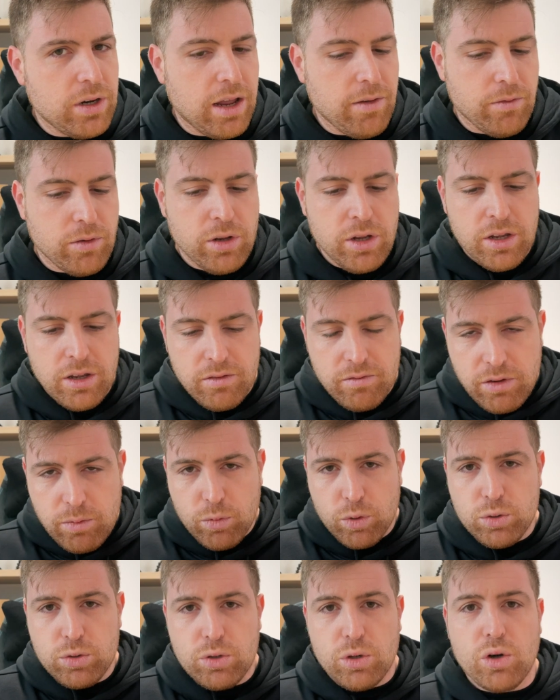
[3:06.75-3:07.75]
iPhone, vi
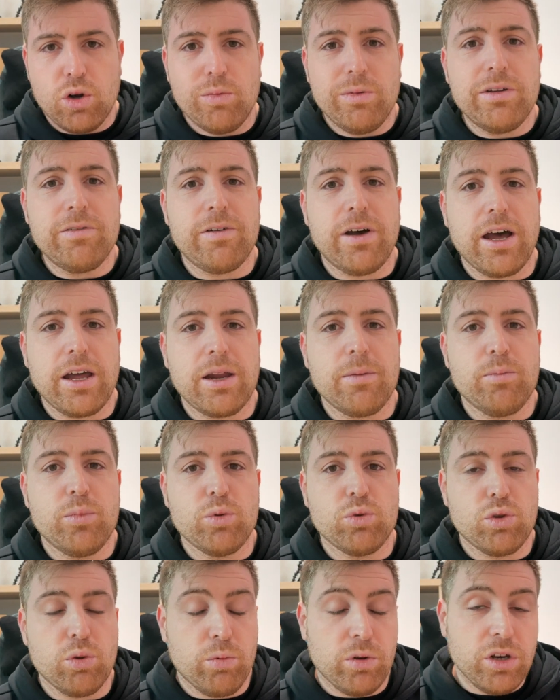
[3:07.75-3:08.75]
mostro come fare
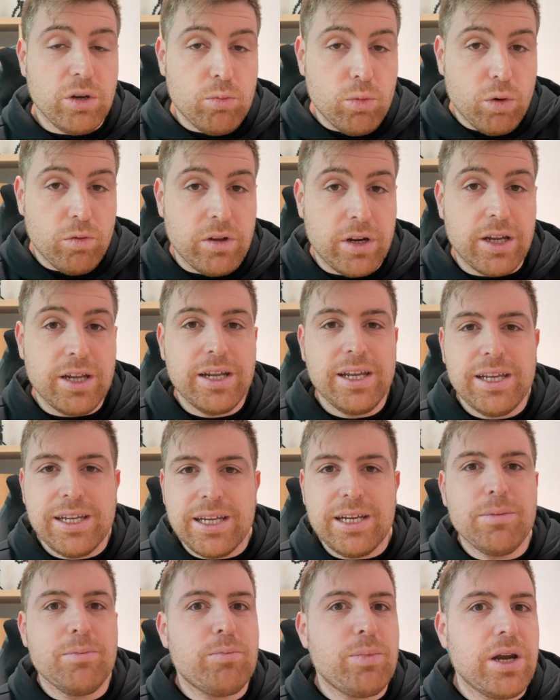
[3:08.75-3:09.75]
appunto per rimuovere
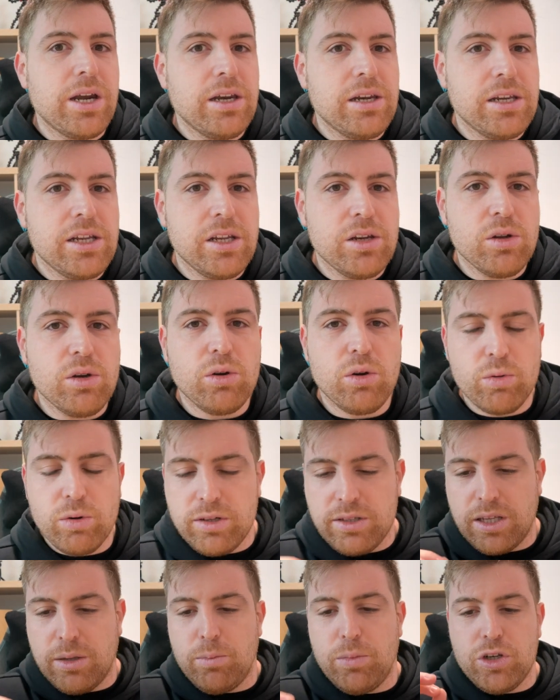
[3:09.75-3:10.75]
il pallino con una
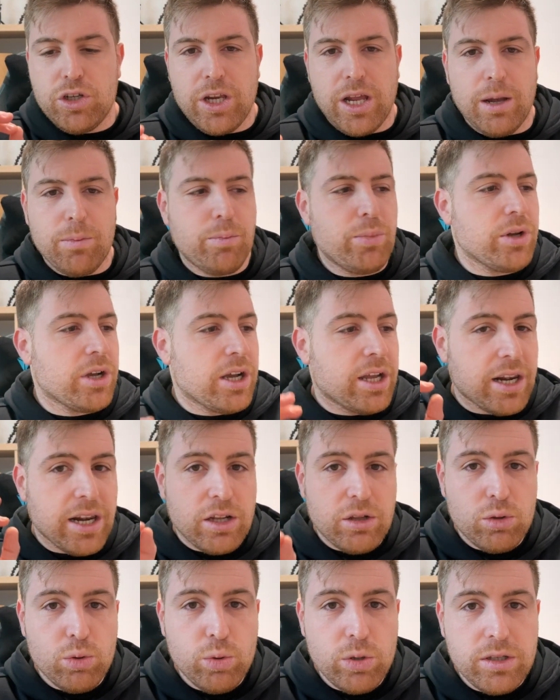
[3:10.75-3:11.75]
semplice app
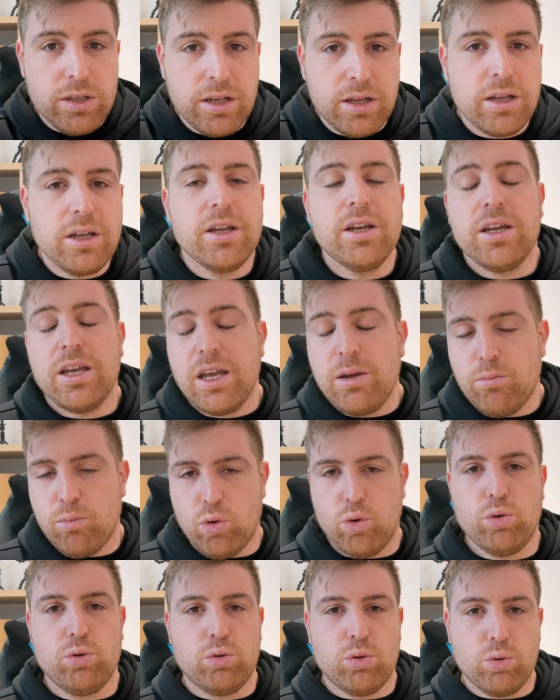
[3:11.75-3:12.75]
gratuita e
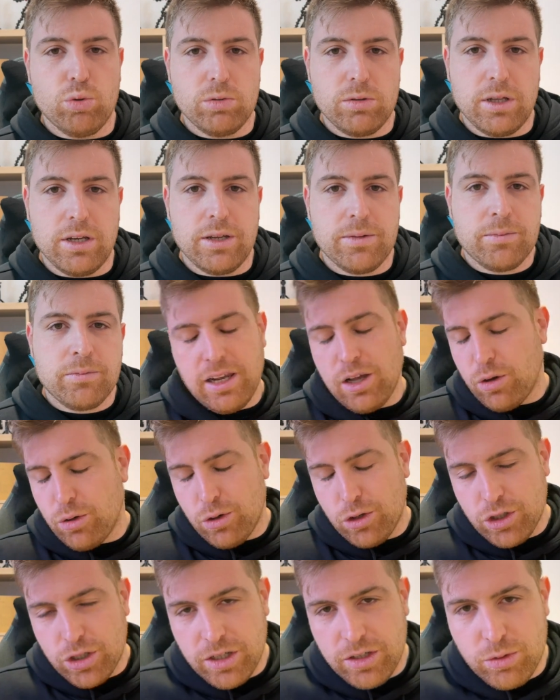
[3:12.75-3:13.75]
molto utile. La
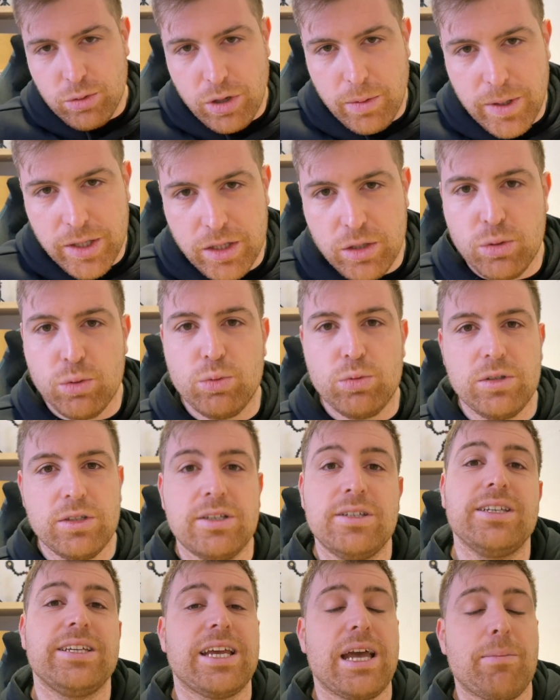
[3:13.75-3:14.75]
conoscete sicuramente tutti,
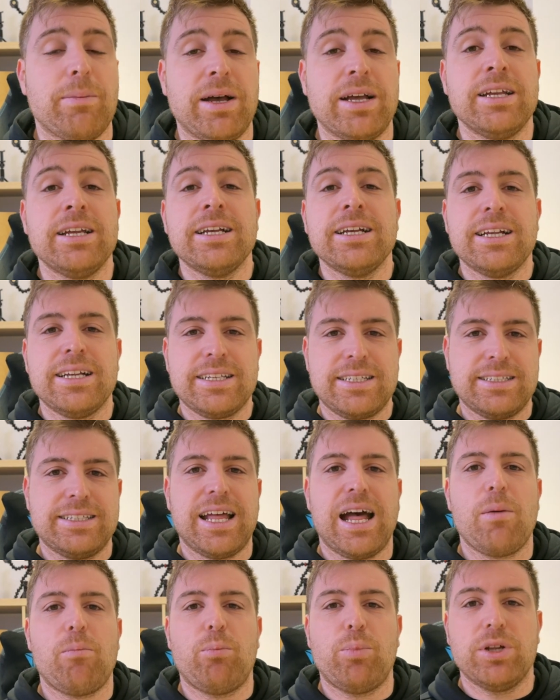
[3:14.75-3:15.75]
si chiama
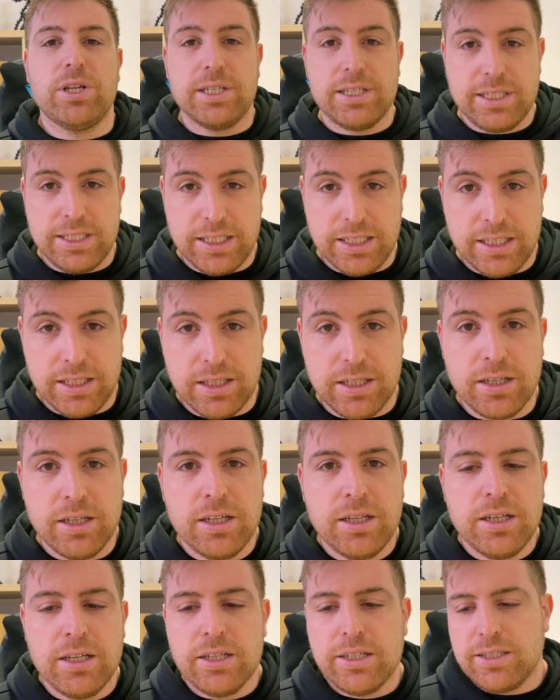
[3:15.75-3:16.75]
Snapseed.
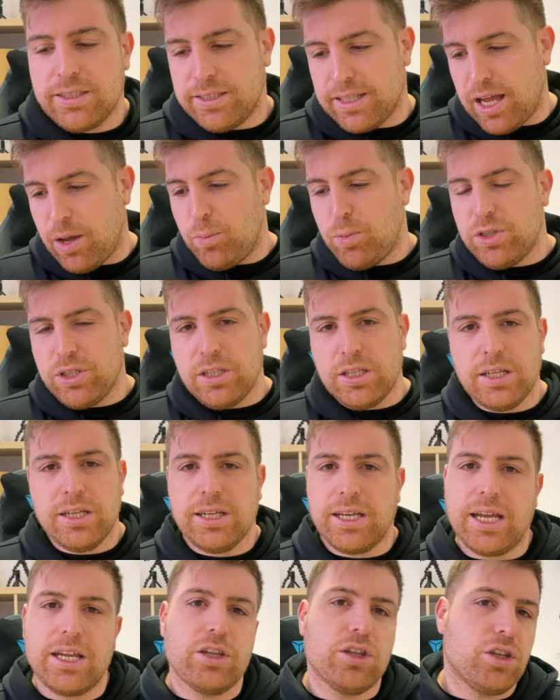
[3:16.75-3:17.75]
Snapseed
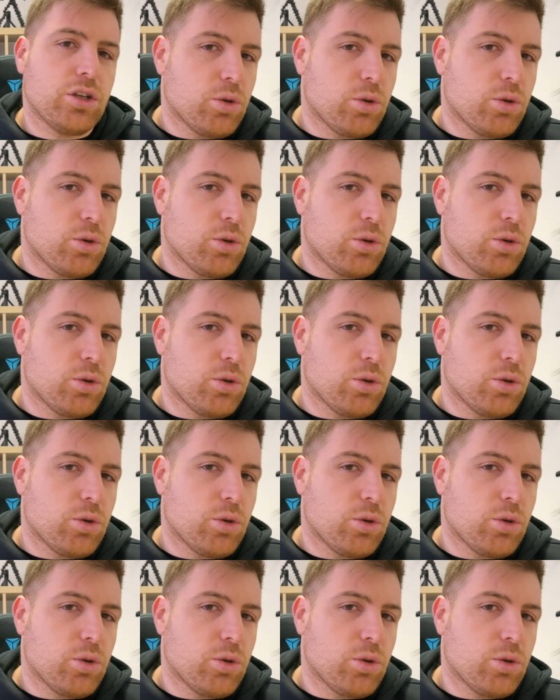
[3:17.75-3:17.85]
che è di